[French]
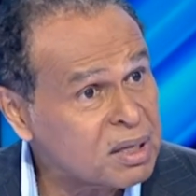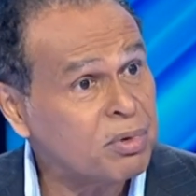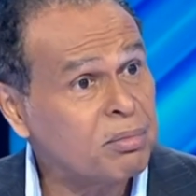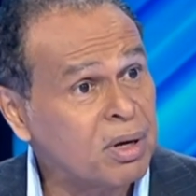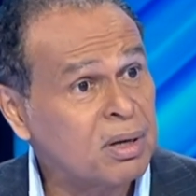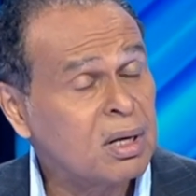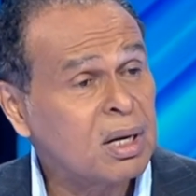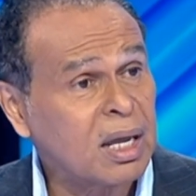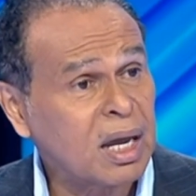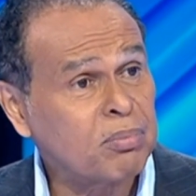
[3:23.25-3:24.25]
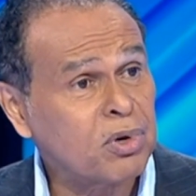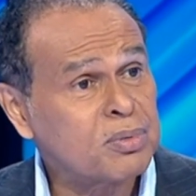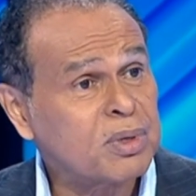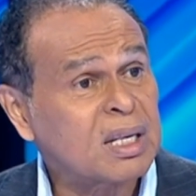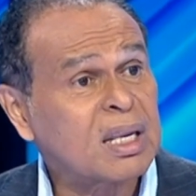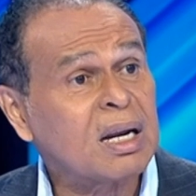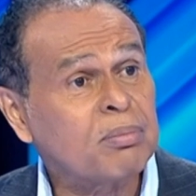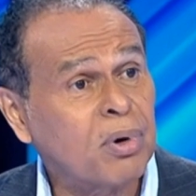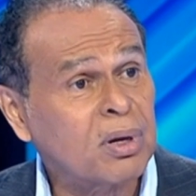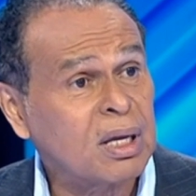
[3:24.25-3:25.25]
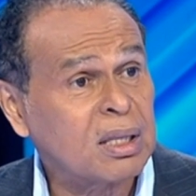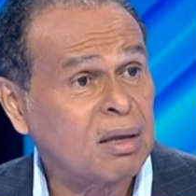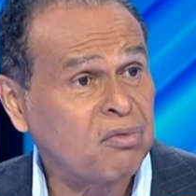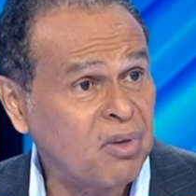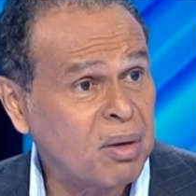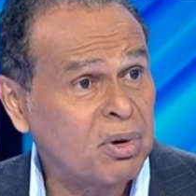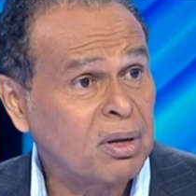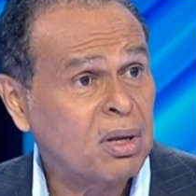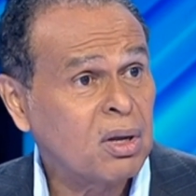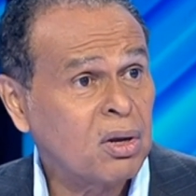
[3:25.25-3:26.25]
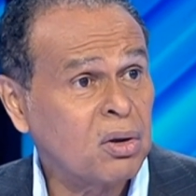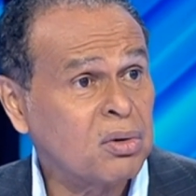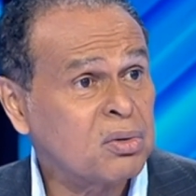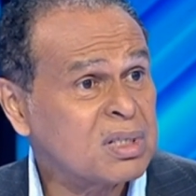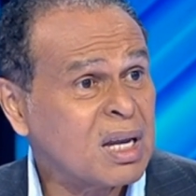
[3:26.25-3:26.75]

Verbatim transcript: Simplement, les réponses, peut-être à l'époque, qui étaient faibles, euh, ne,